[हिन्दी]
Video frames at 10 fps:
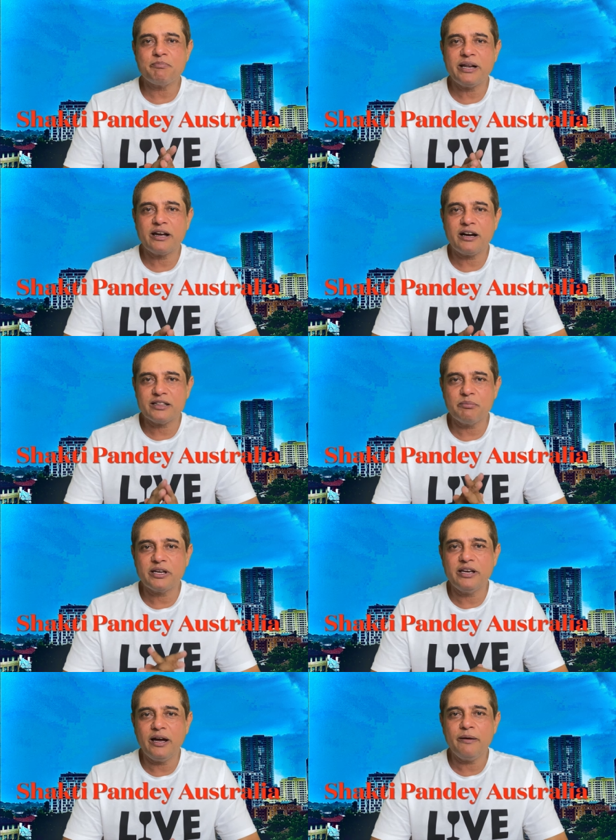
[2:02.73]
मैंने खत्म
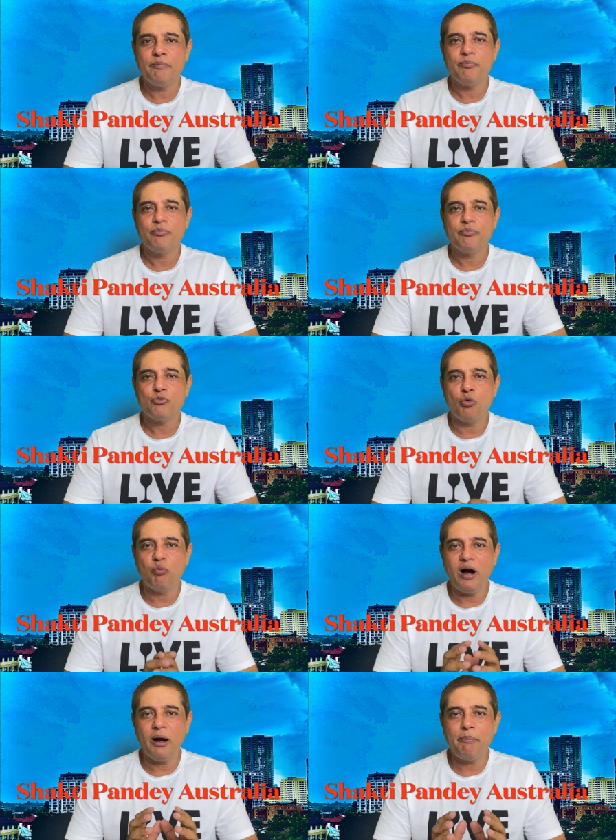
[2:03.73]
किया तो
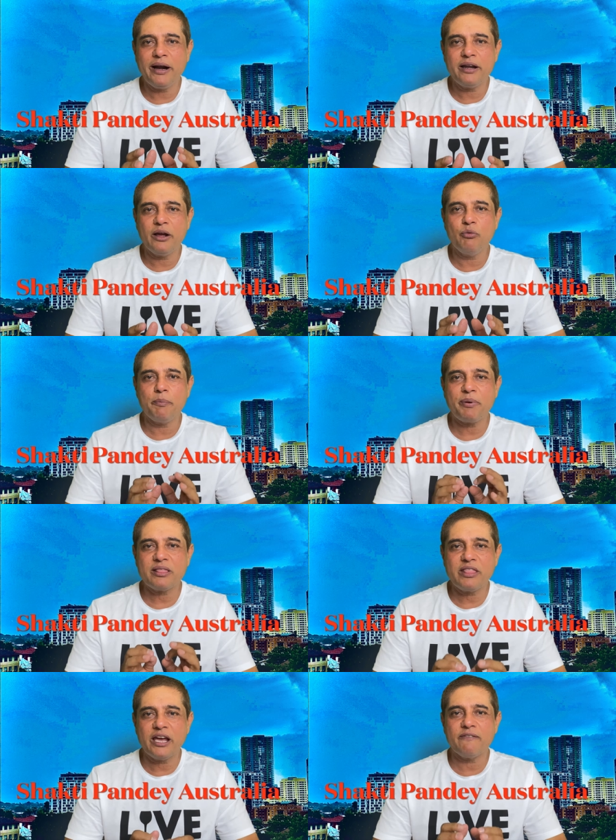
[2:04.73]
वहां बैठे हुए
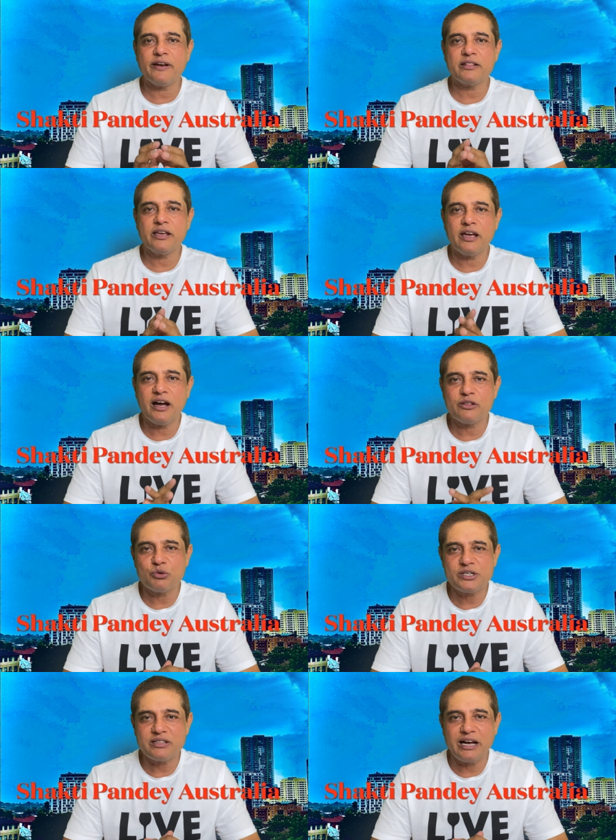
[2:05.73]
प्रत्येक व्यक्ति के हाथों
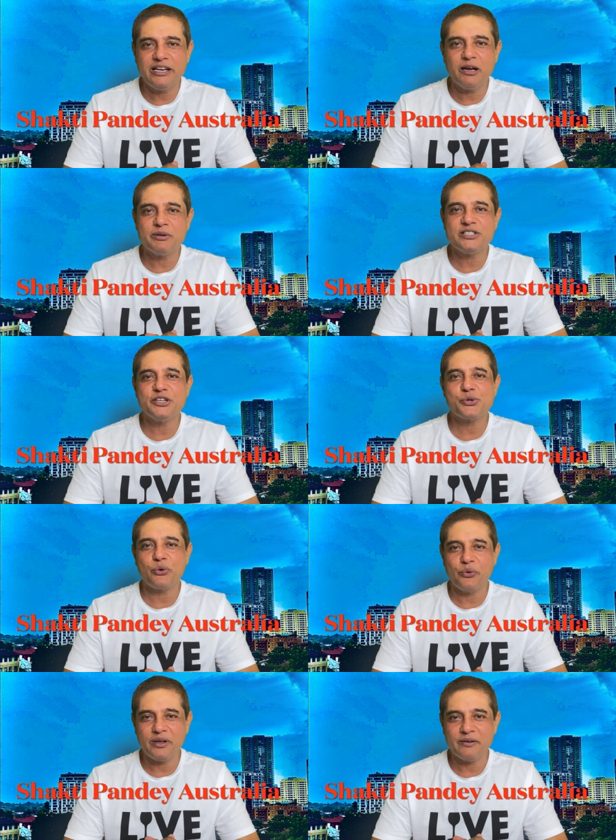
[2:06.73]
से तालियां बजनी
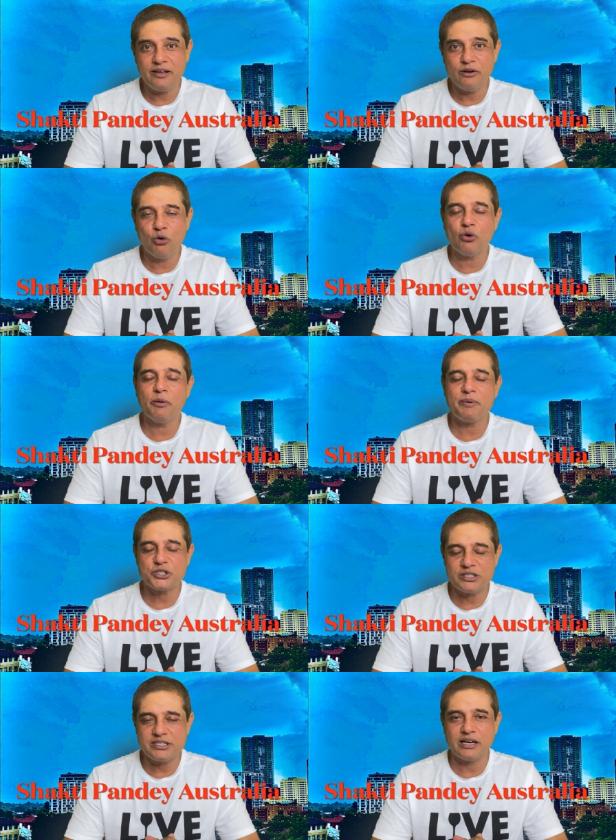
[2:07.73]
शुरू हुई लोगों ने
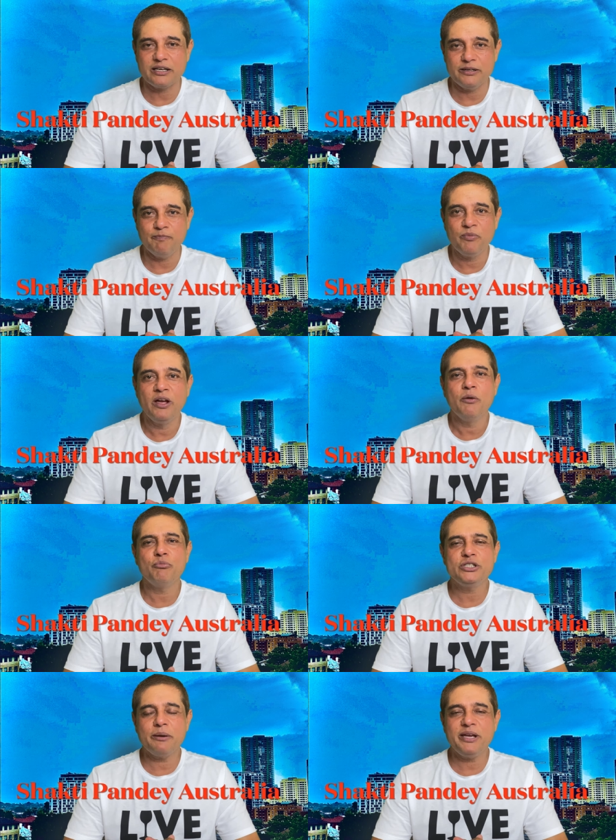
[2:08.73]
प्रशंसा की
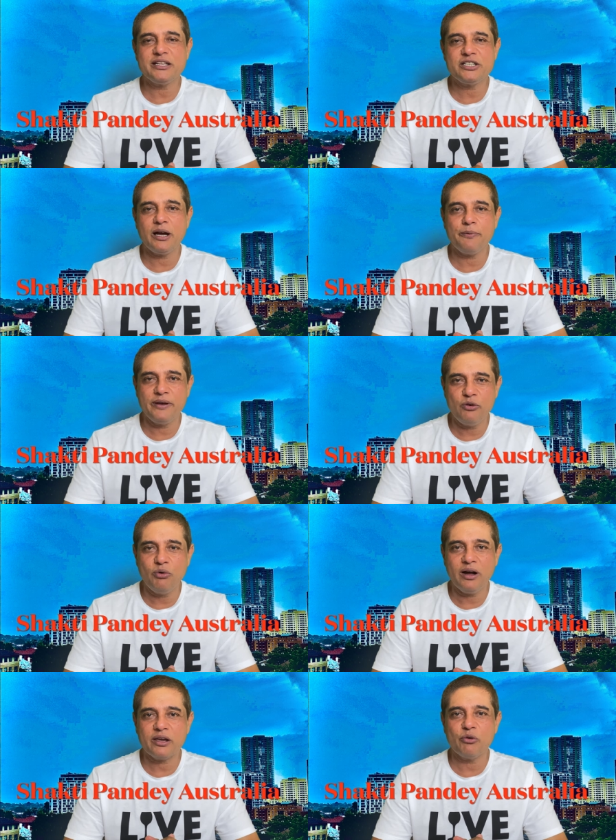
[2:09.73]
मुझे भी अच्छा फील
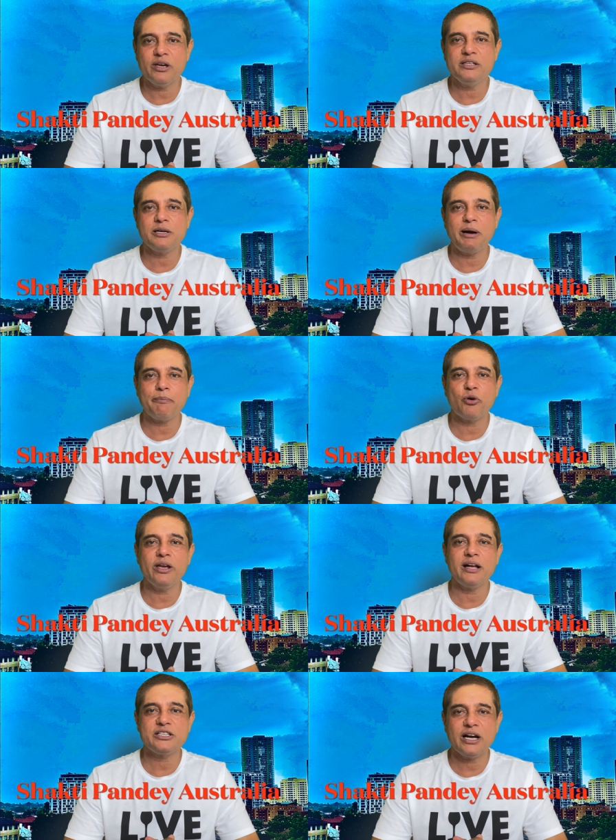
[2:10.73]
हुआ क्योंकि जब आप कोई
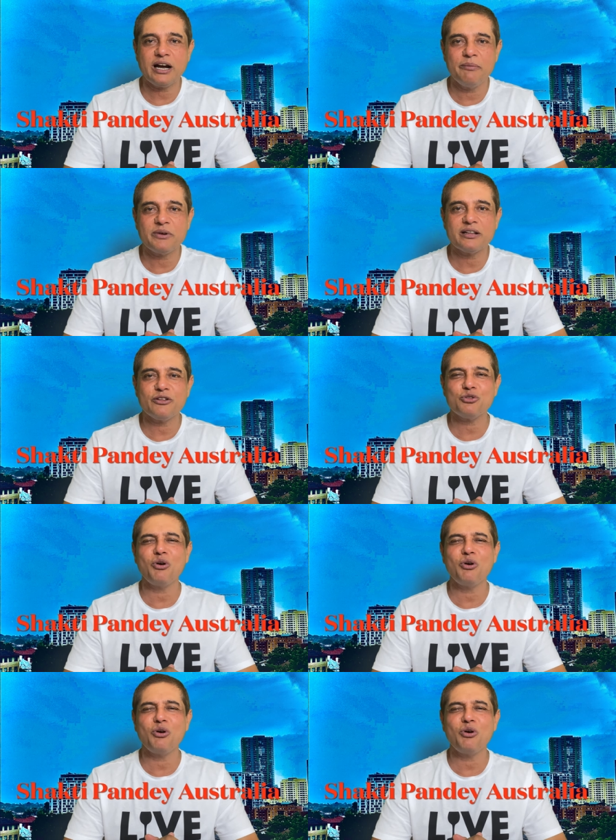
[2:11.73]
अच्छा काम करते हो तो